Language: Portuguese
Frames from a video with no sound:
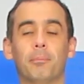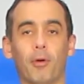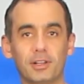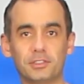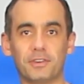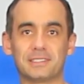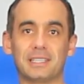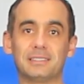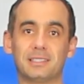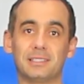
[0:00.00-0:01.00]
pode
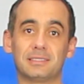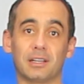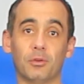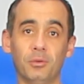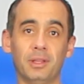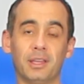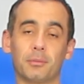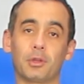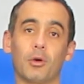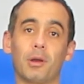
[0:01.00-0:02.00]
fazer inscrição,
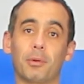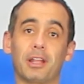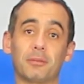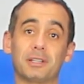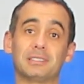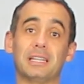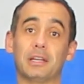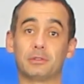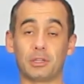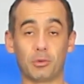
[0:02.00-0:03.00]
que é o Campeonato
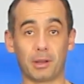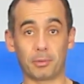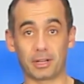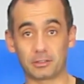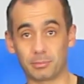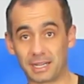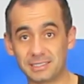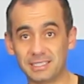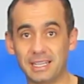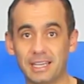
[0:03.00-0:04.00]
Brasileiro. Tem o Campeonato
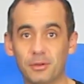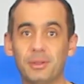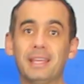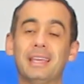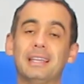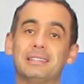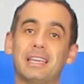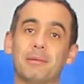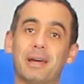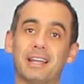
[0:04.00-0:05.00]
Brasileiro e
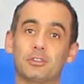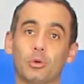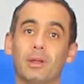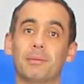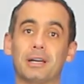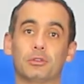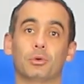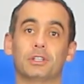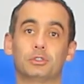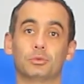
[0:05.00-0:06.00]
tem a Maratona
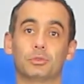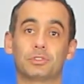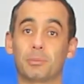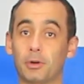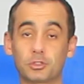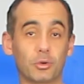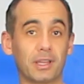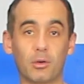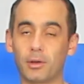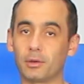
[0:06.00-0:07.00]
Amadora junto. Você pode
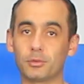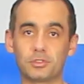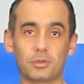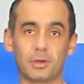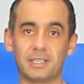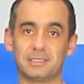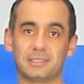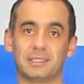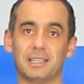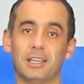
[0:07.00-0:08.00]
correr qualquer um dos dois.
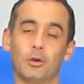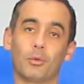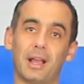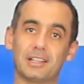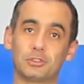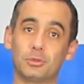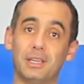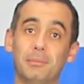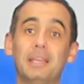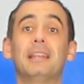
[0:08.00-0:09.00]
No caso do
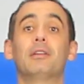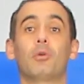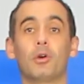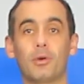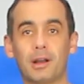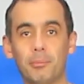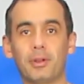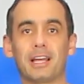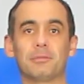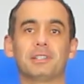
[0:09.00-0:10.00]
Emílio, ele correu o Campeonato